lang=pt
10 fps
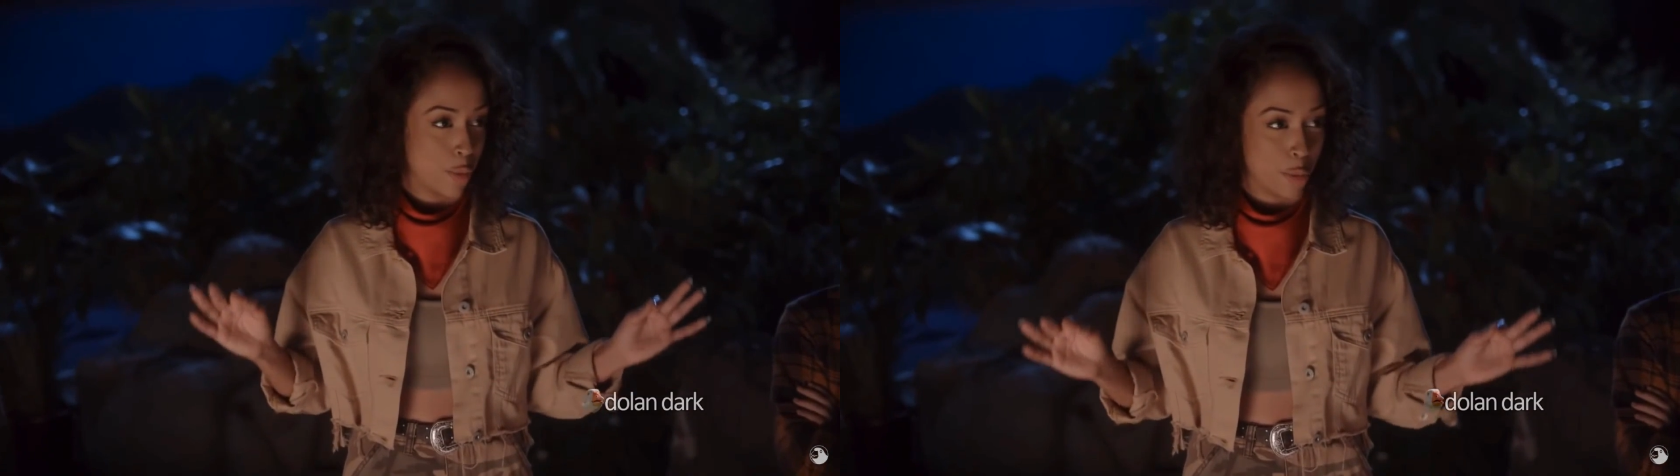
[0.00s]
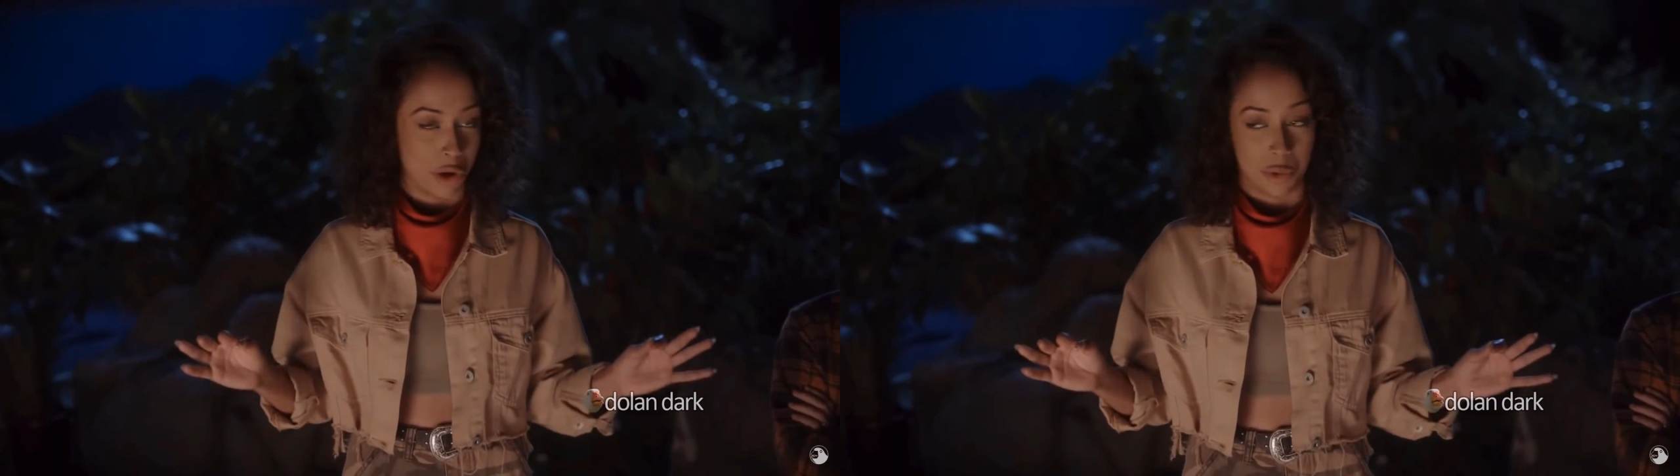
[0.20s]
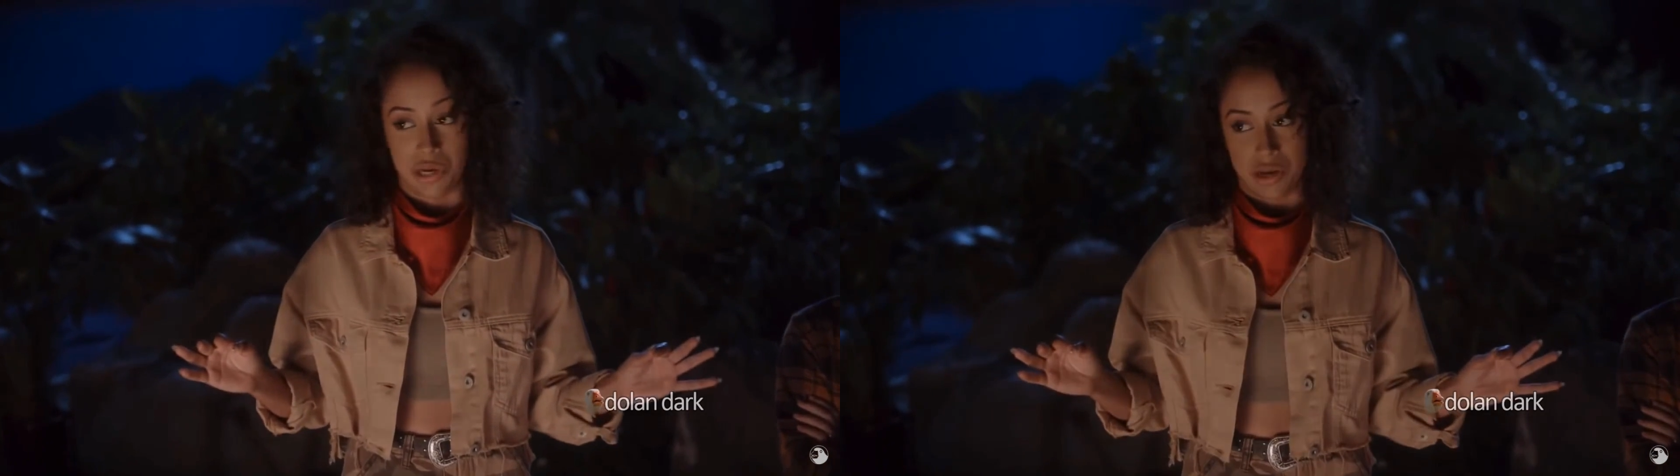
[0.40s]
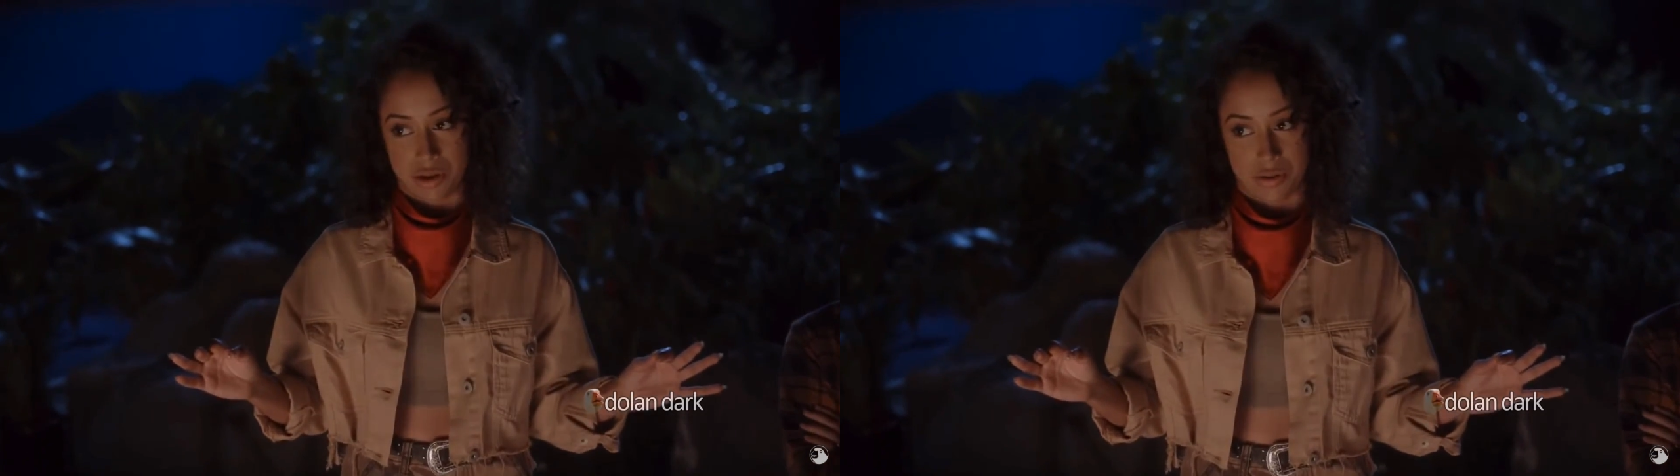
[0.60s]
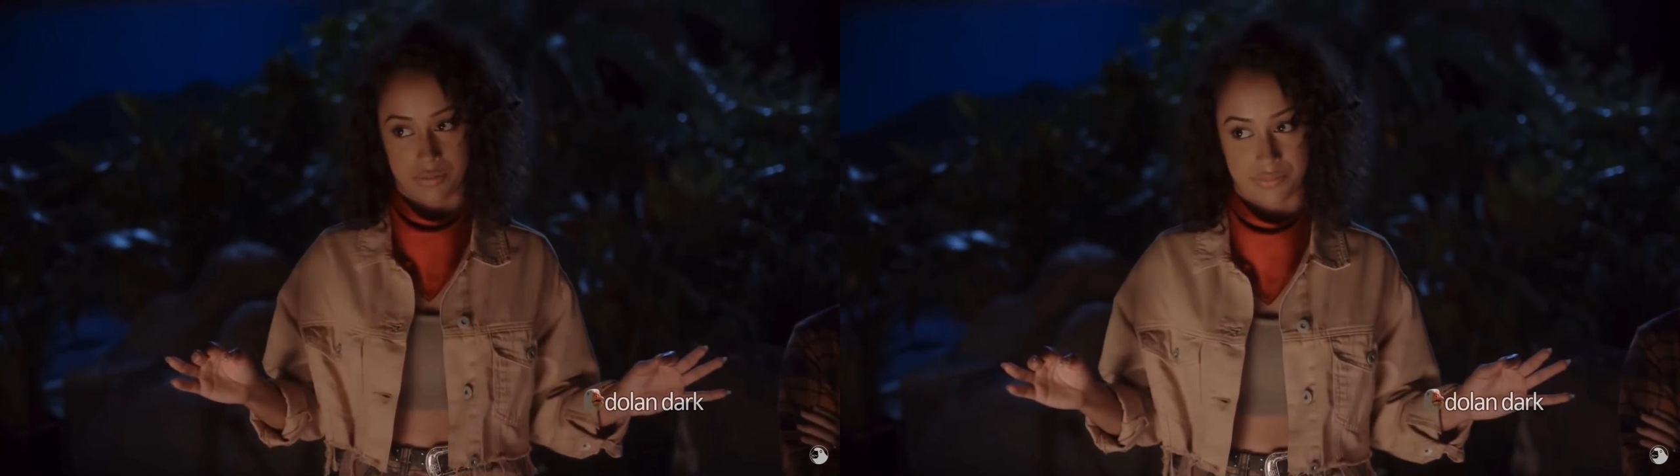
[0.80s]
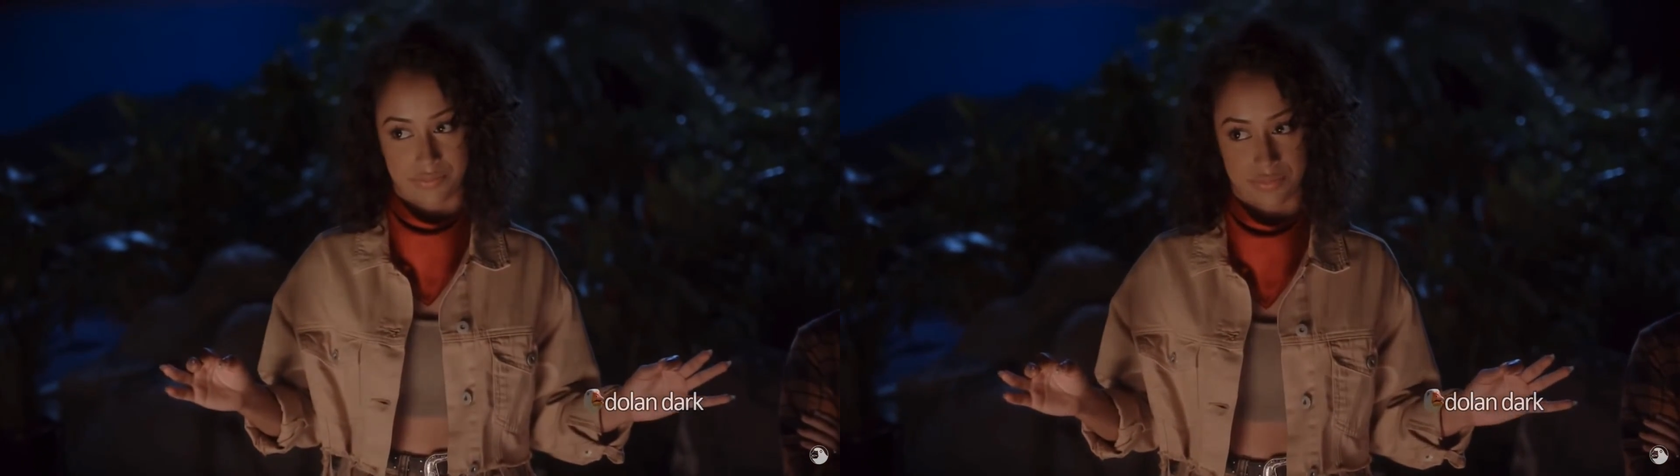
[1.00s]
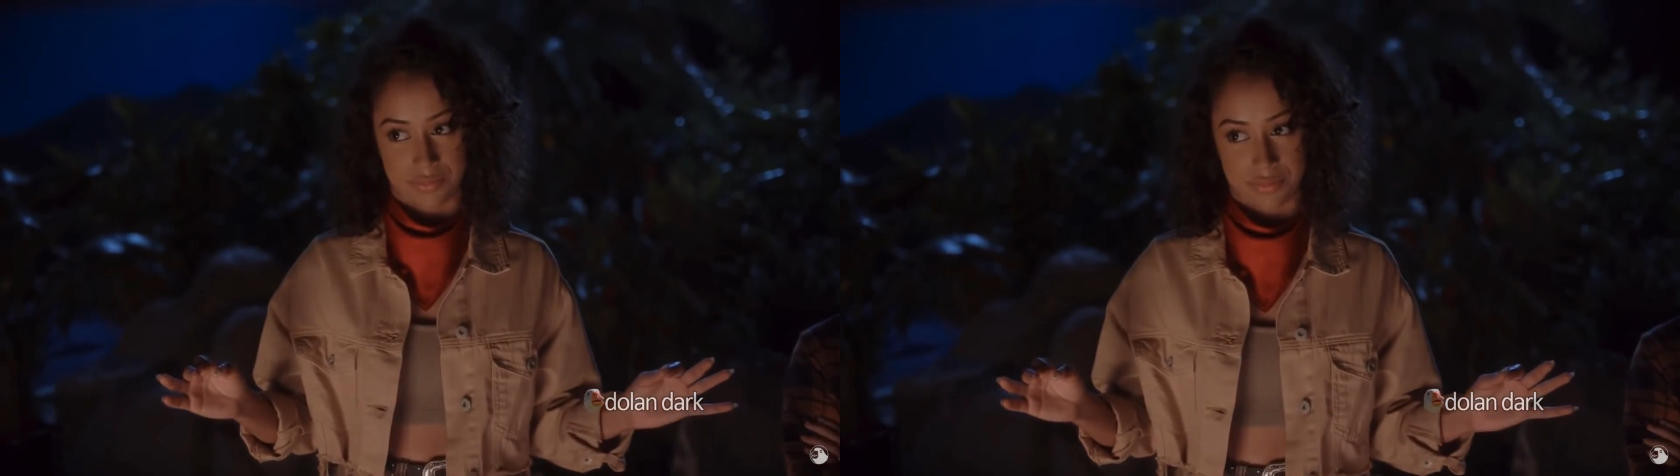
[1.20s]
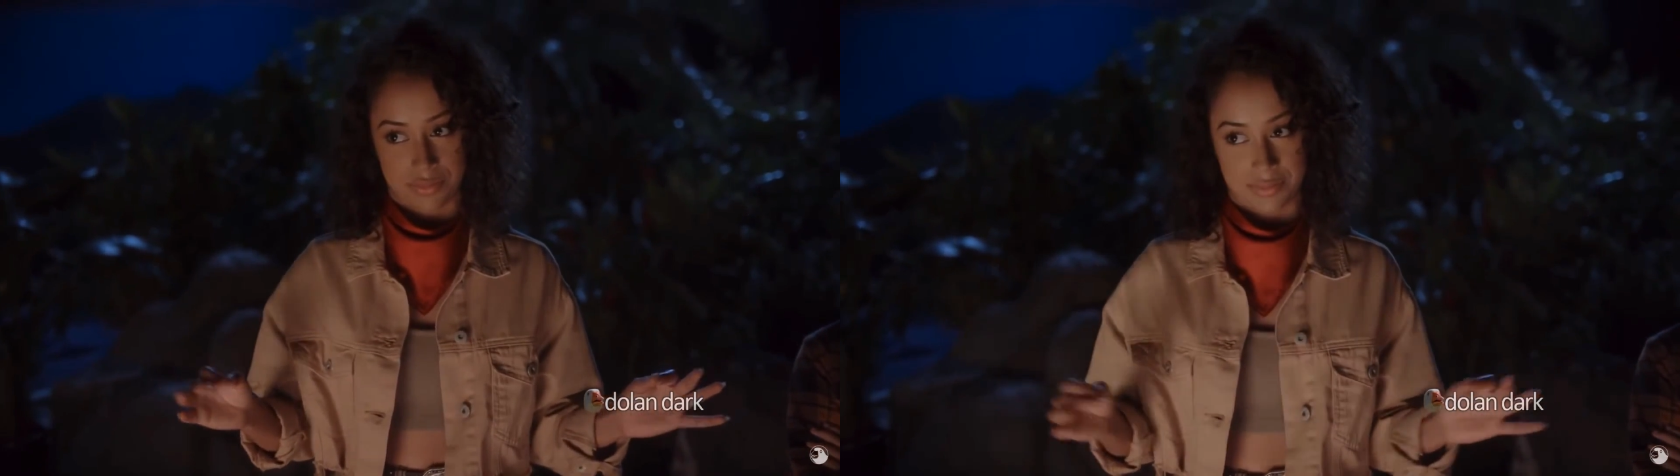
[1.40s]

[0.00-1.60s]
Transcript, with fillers: What do we do? Ah.